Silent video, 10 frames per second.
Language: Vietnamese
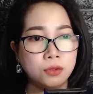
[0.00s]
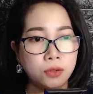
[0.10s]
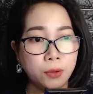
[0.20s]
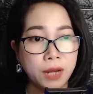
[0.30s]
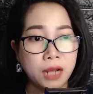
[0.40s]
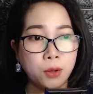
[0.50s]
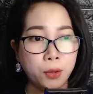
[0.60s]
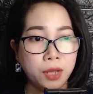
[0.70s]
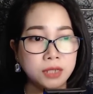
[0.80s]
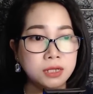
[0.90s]
Cô đang
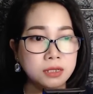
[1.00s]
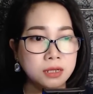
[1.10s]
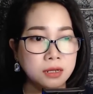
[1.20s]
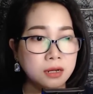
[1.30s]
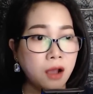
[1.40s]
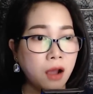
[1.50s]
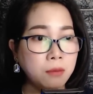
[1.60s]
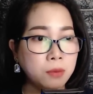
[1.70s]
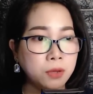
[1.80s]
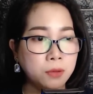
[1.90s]
ngồi ở trước cửa ngó
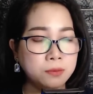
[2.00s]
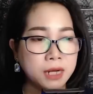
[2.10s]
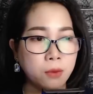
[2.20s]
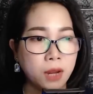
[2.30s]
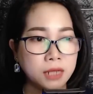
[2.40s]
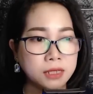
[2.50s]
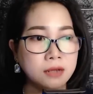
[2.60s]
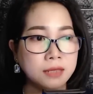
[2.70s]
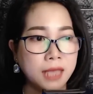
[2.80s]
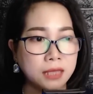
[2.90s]
mông lung ra ngoài
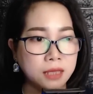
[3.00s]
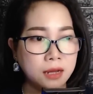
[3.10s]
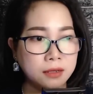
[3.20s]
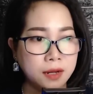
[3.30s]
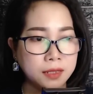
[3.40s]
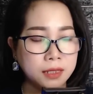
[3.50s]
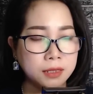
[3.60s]
sân nhà chờ đợi.